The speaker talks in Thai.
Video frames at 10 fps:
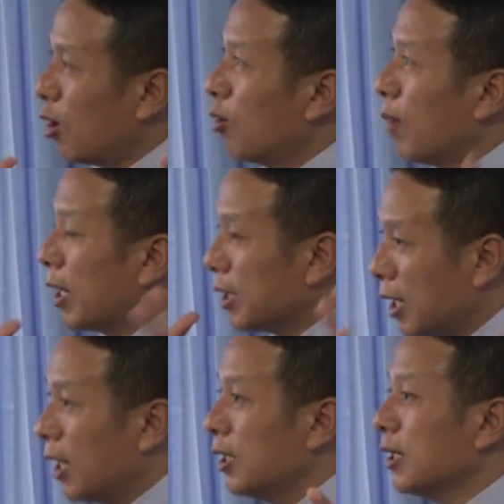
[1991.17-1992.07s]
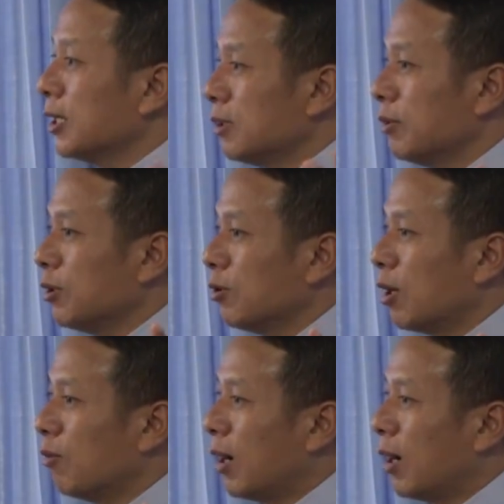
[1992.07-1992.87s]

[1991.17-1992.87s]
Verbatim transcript: ตองใหม่อีกครั้งหนึ่งในชีวิตของเรา